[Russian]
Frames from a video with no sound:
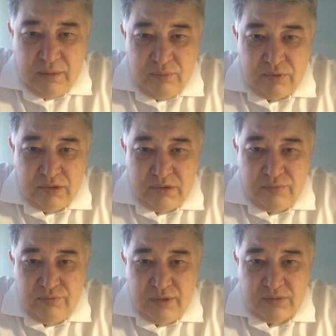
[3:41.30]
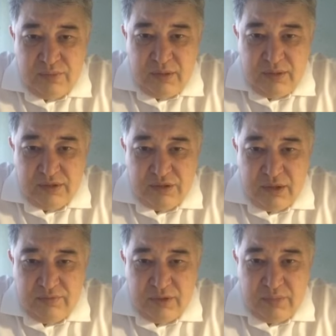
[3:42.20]
Почему в больницы
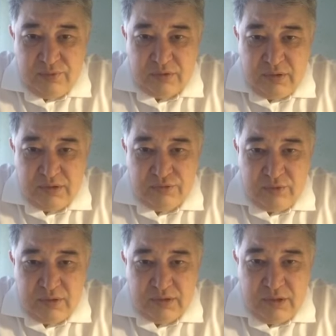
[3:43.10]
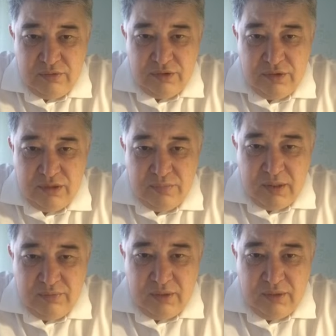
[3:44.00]
человека после инсульта на следующий день
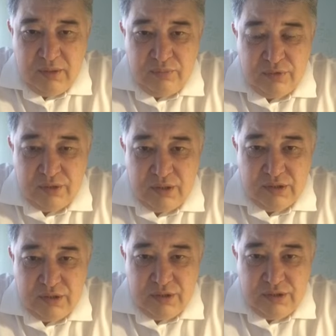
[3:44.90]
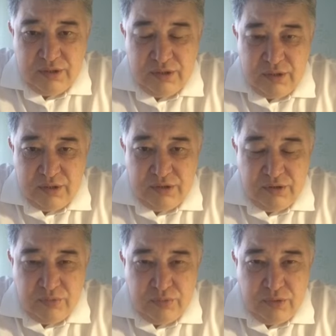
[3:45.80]
отправили домой? Как же лечение?
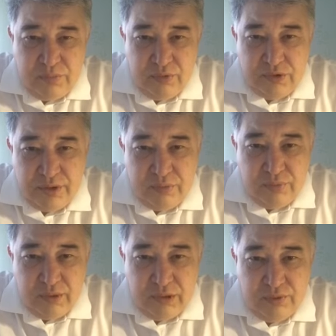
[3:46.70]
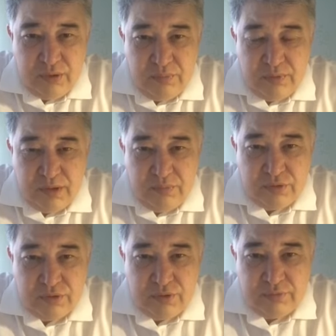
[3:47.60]
Лечение он будет получать амбулаторно, потому
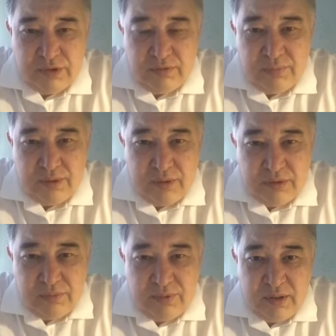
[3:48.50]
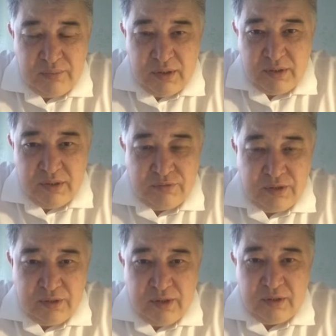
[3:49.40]
что все вы прекрасно понимаете, я
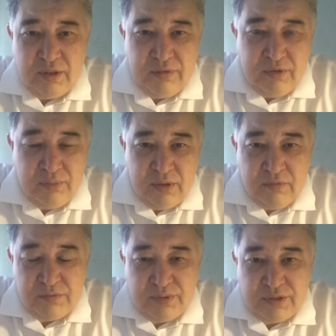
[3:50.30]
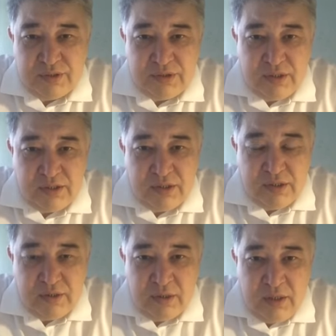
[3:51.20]
вчера докладывал, была вспышка
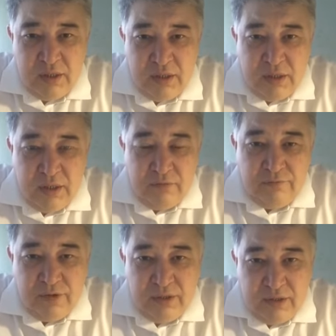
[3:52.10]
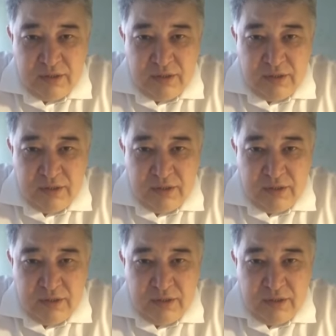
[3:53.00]
заражения в